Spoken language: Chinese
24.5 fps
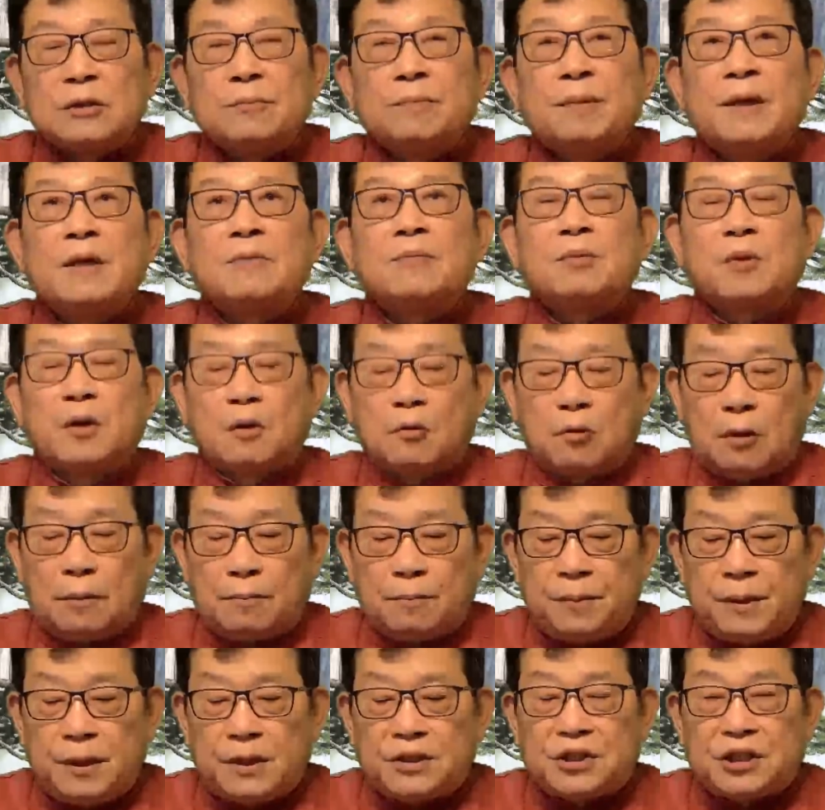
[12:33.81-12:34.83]
被迫关
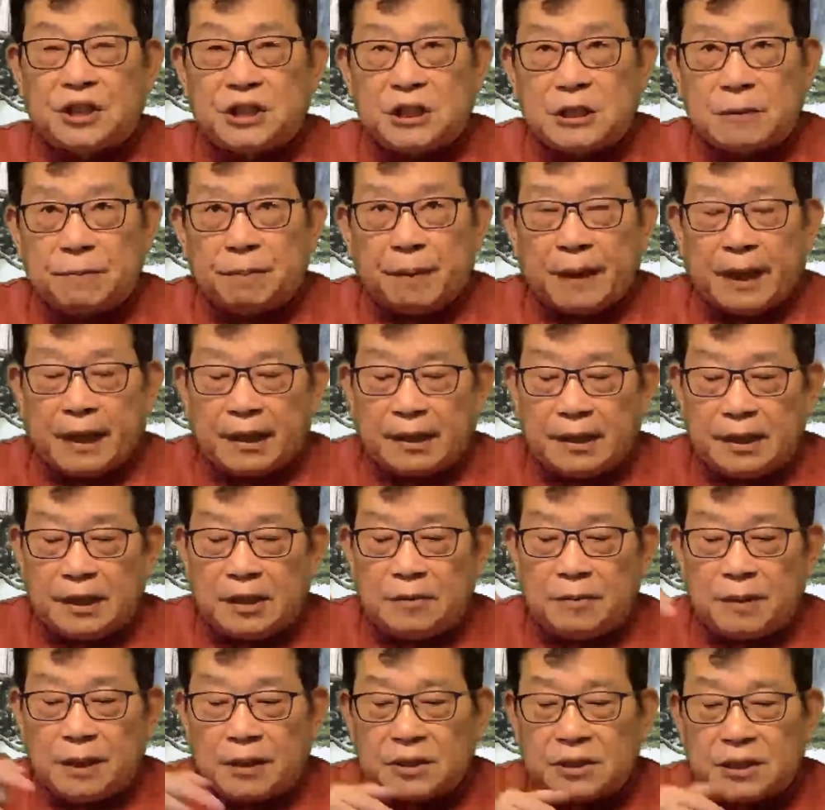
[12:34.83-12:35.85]
闭了几百个疫
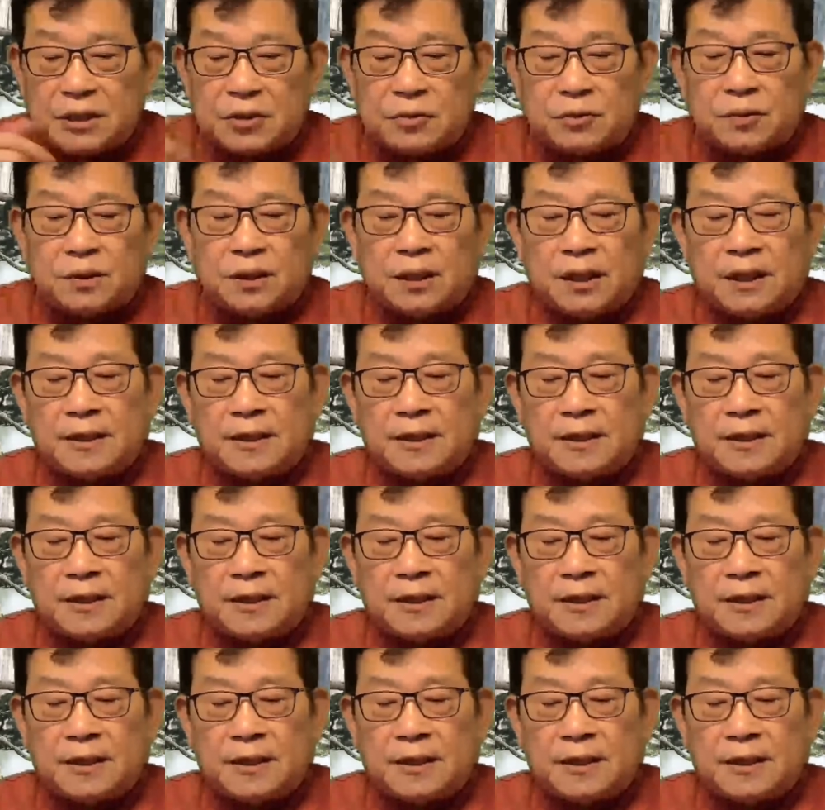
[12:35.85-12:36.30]
苗接种点。